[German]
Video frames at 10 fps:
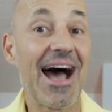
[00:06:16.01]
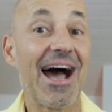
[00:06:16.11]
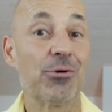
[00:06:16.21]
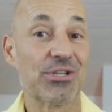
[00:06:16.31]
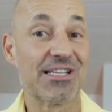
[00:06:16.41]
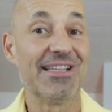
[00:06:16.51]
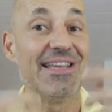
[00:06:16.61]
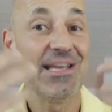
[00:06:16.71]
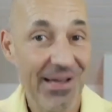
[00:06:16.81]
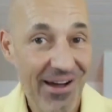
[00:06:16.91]
aus
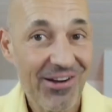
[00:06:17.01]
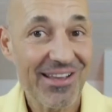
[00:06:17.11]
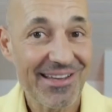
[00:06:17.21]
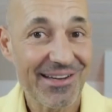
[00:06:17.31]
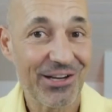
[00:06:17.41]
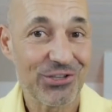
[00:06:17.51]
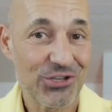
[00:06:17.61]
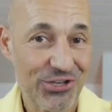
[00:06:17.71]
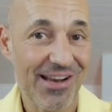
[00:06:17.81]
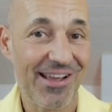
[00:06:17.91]
Liebe agieren
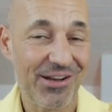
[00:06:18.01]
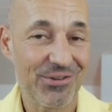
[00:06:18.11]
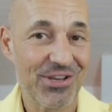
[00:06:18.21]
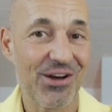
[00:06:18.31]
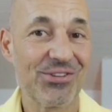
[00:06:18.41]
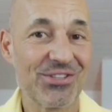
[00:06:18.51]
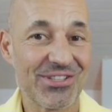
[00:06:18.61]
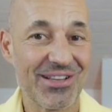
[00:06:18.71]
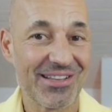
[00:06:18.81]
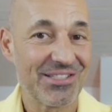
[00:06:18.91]
anstelle aus
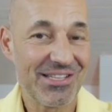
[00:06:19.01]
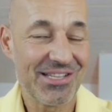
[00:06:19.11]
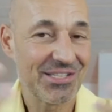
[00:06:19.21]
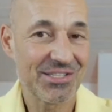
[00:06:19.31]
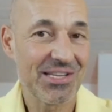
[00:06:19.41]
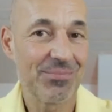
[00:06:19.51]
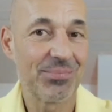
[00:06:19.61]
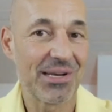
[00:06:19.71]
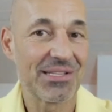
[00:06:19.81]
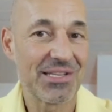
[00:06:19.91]
Angst. Das sind diese sieben
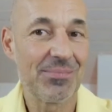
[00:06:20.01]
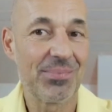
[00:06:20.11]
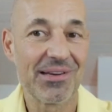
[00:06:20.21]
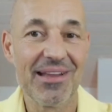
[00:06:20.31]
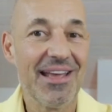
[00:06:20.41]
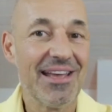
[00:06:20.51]
Prinzipien.